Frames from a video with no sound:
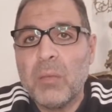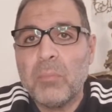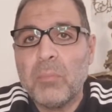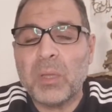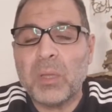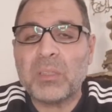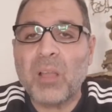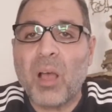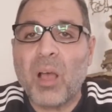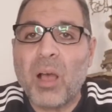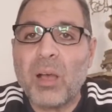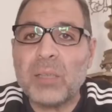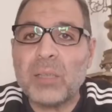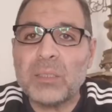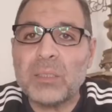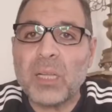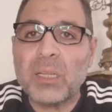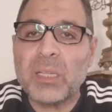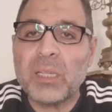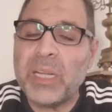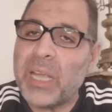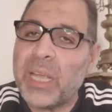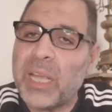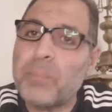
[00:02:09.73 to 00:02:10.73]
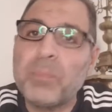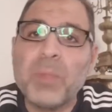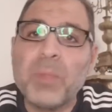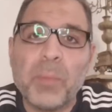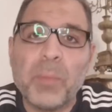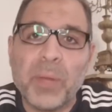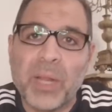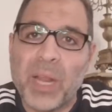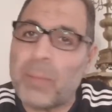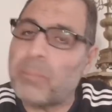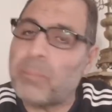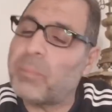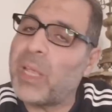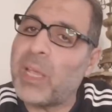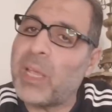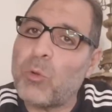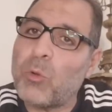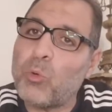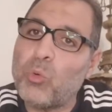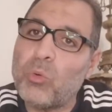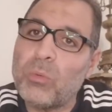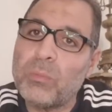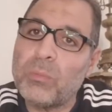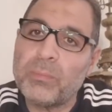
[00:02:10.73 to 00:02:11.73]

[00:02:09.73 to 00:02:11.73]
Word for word: ما تعرض لابن من ابنائه